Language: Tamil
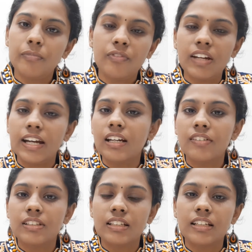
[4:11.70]
ஃப்ளைட்டில்
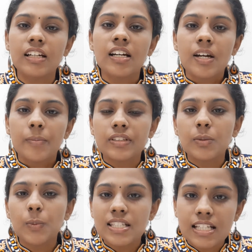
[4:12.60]
வந்திருக்கு
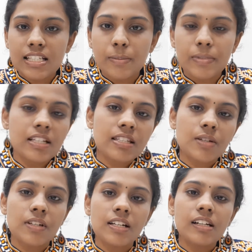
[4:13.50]
வித்தின் ஒன் சிக்ஸ்டி
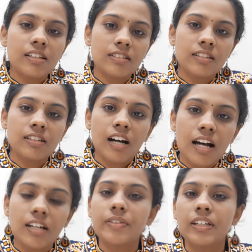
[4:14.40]
மினிட்ஸ்க்குள்ளே அந்த
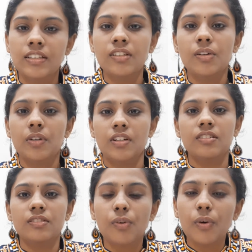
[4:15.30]
ஹார்ட் வந்து ஒரு
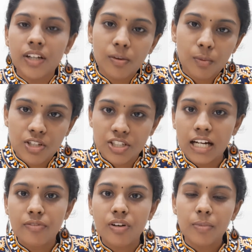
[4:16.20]
ஃபோர் இயர் ஓல்ட்
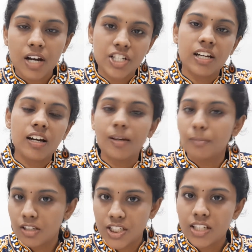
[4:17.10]
சைல்டு ஃப்ரம் ரஷ்யா
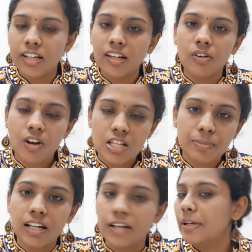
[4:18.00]
நம்ம சென்னையில் ஒரு
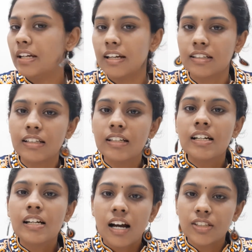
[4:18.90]
ஹாஸ்பிட்டல் அட்மிட் ஆகிருக்கு
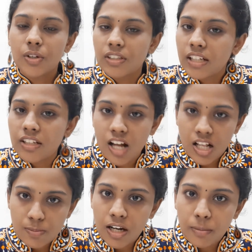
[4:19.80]
அந்த குழந்தைக்கு
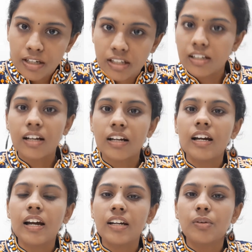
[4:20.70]
டிரான்ஸ்பிளான்ட் பண்ணியிருக்காங்க
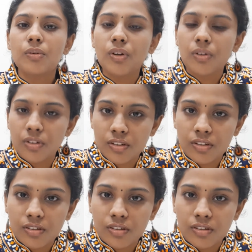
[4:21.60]
அண்ட் இன்னொரு ஒரு